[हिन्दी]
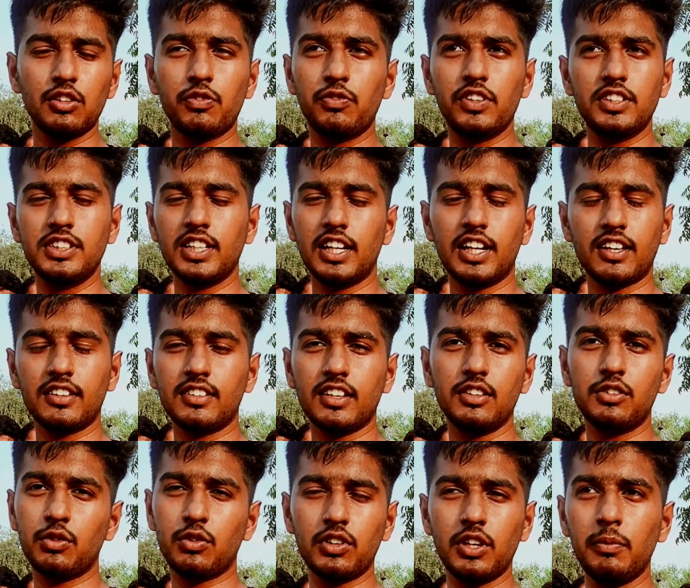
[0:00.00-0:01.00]
तो फिजिकल
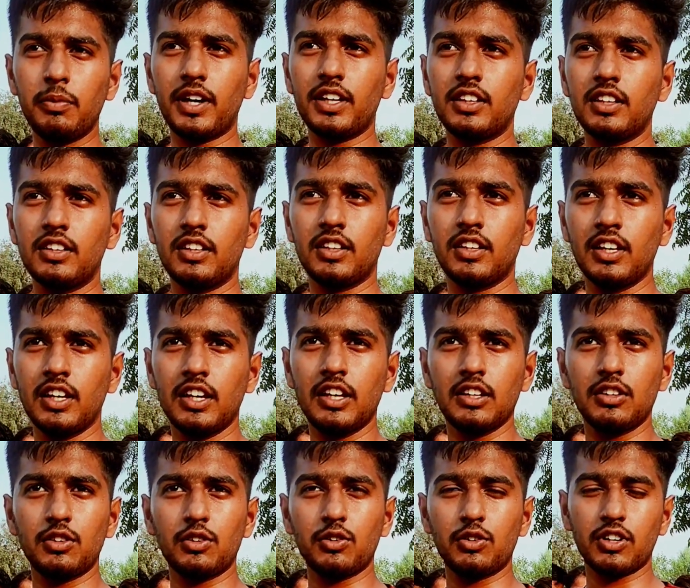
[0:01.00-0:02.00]
एक्सरसाइज हो नहीं पाती थी
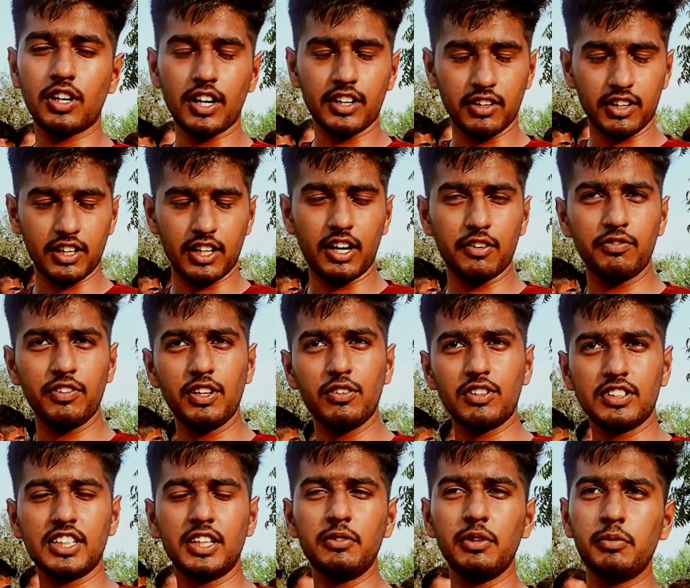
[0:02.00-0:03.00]
तो काफ़ी
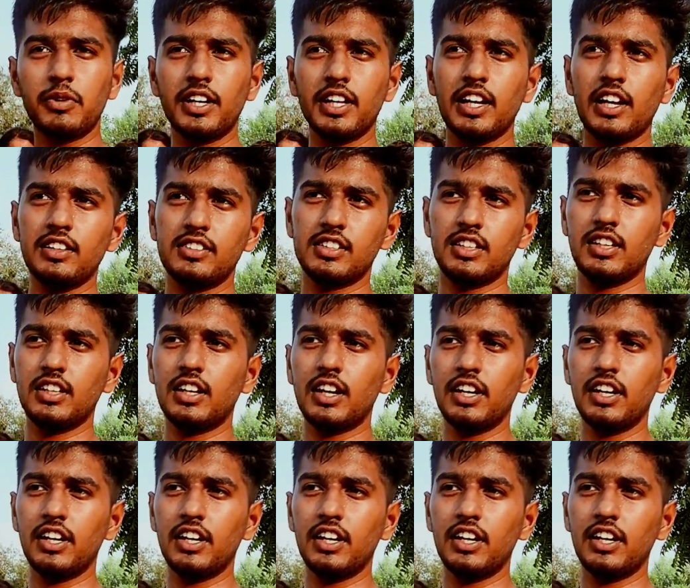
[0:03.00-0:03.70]
वजन भी बढ़ गया शरीर